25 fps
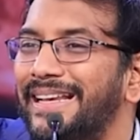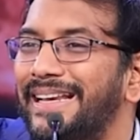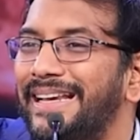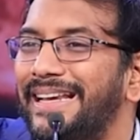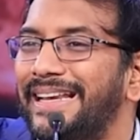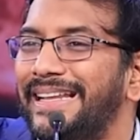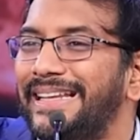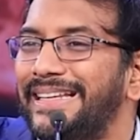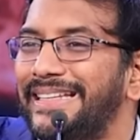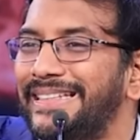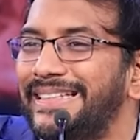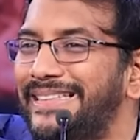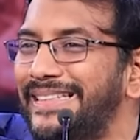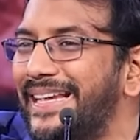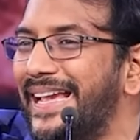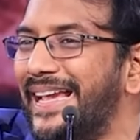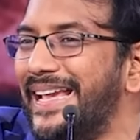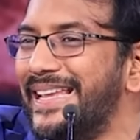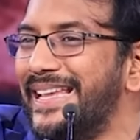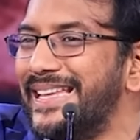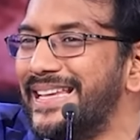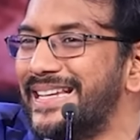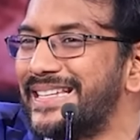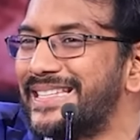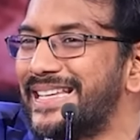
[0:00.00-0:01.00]
నీతికి
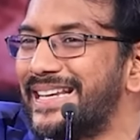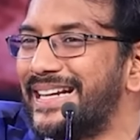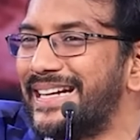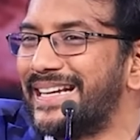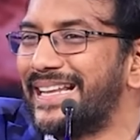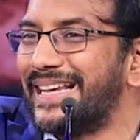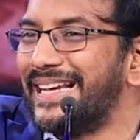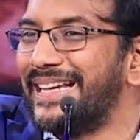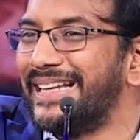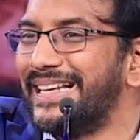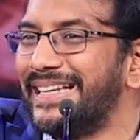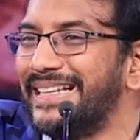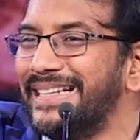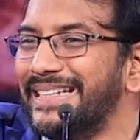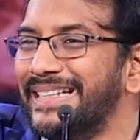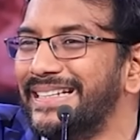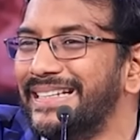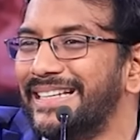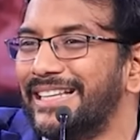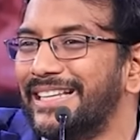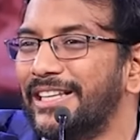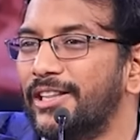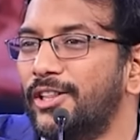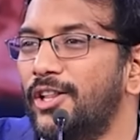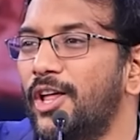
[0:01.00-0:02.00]
ఏం చేశాడట ఆయన
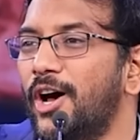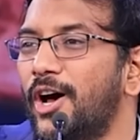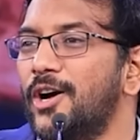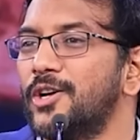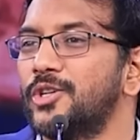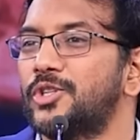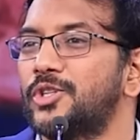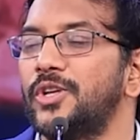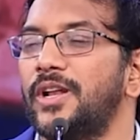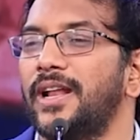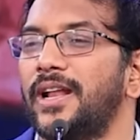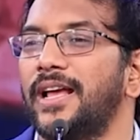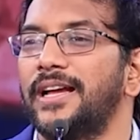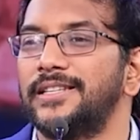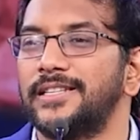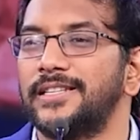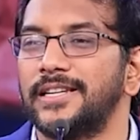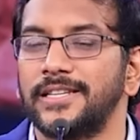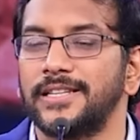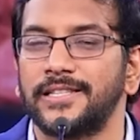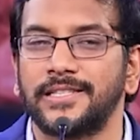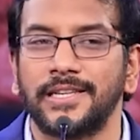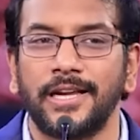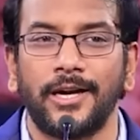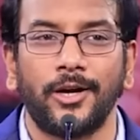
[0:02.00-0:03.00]
దాసులుగా
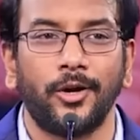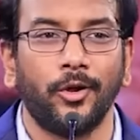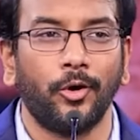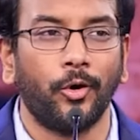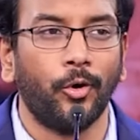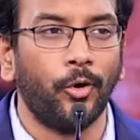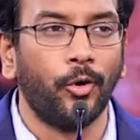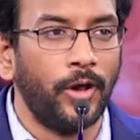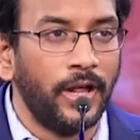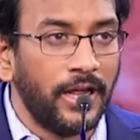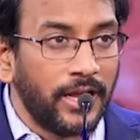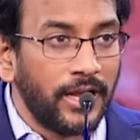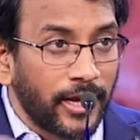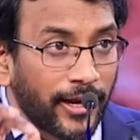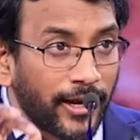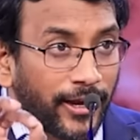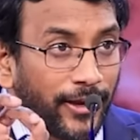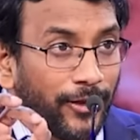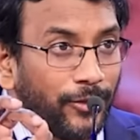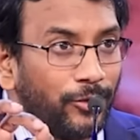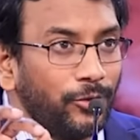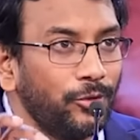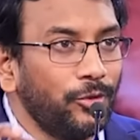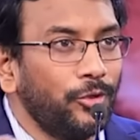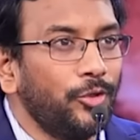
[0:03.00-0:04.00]
చేశాడు
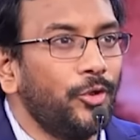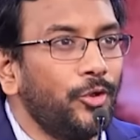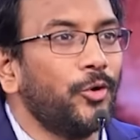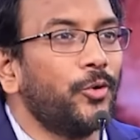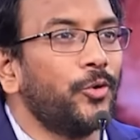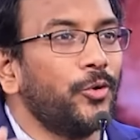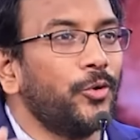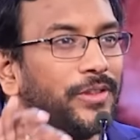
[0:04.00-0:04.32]
ఇందుకు